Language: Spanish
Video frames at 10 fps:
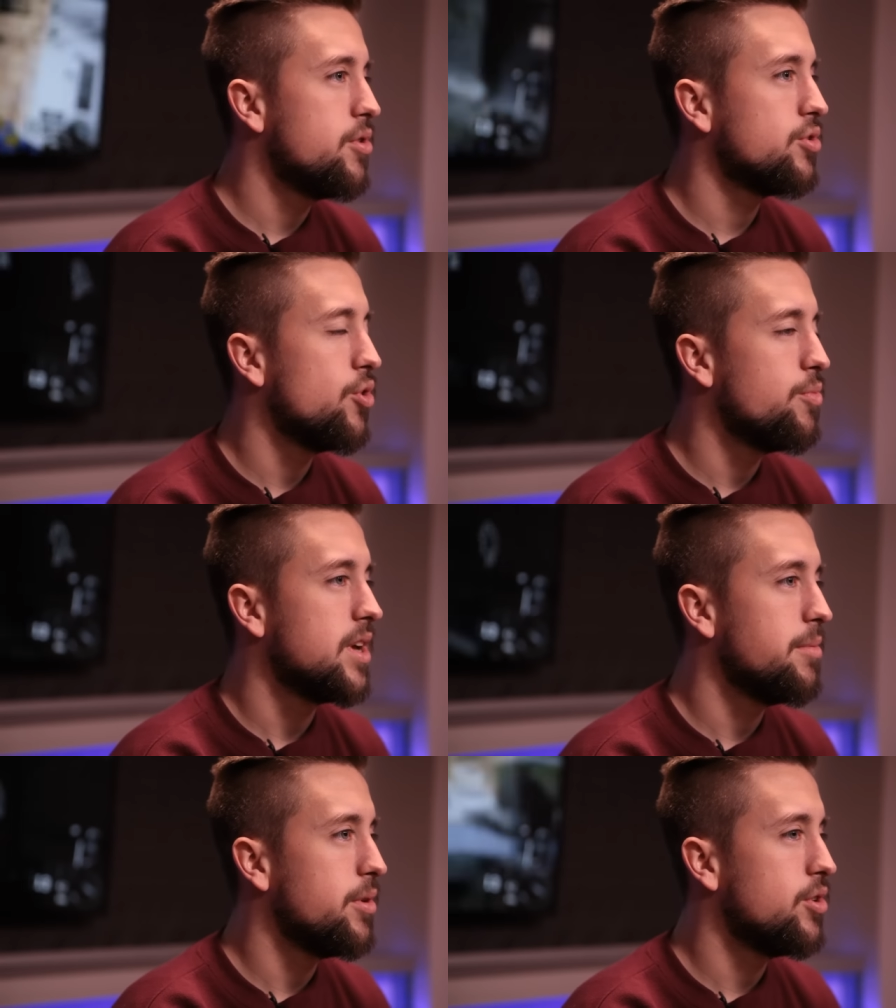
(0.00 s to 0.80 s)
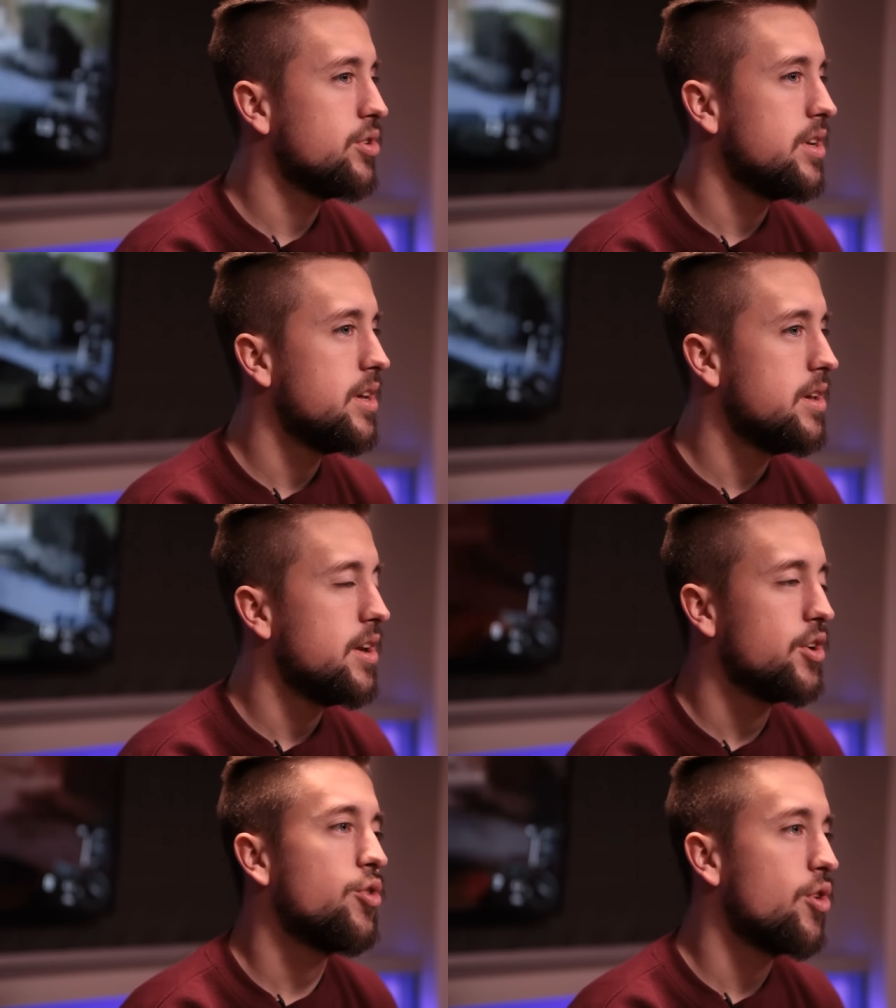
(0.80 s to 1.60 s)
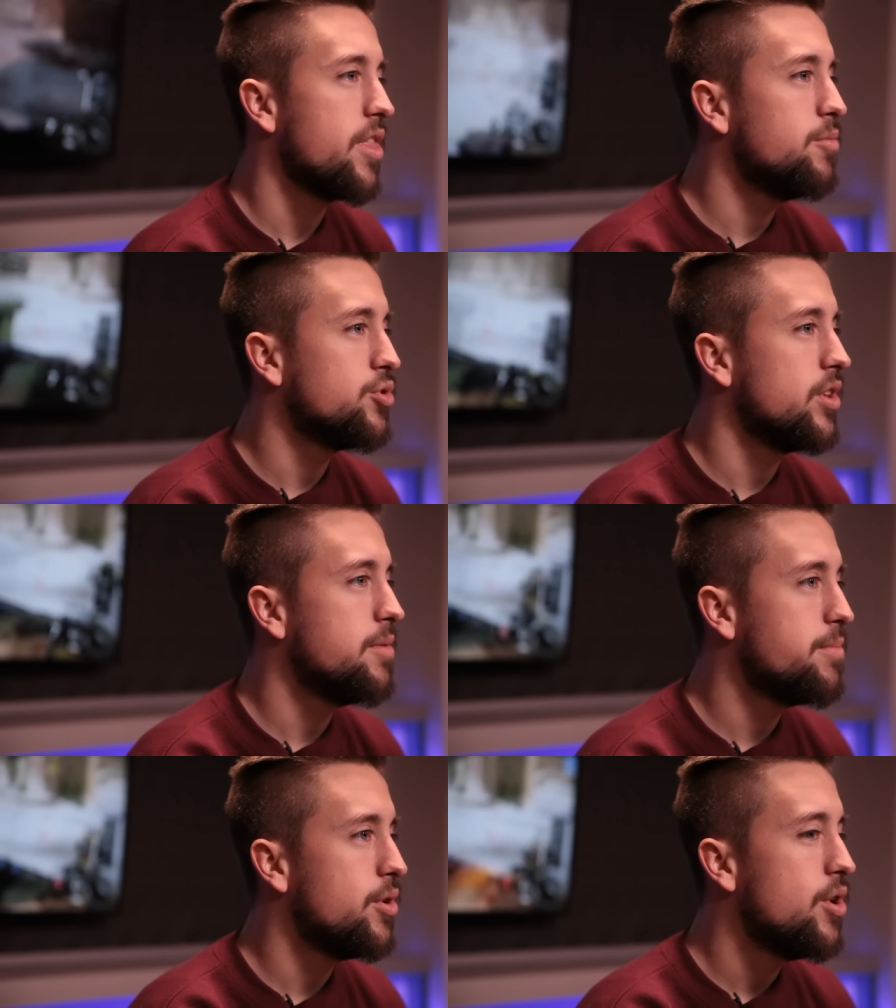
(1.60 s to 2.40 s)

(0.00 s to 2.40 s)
son mis amigos, eh, les conozco desde hace mucho tiempo